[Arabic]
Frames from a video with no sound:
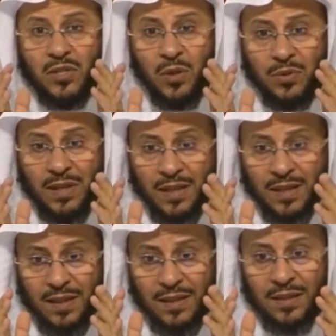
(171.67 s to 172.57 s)

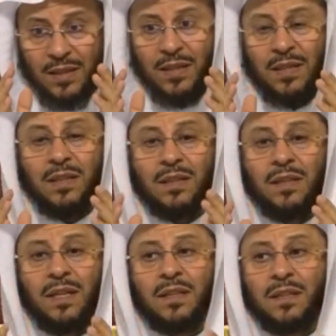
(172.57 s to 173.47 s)
هناك
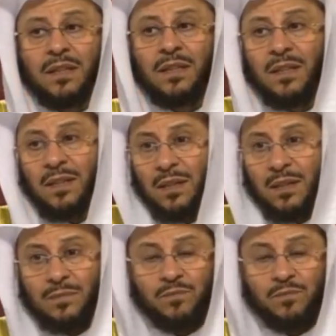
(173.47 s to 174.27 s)
يعني آه،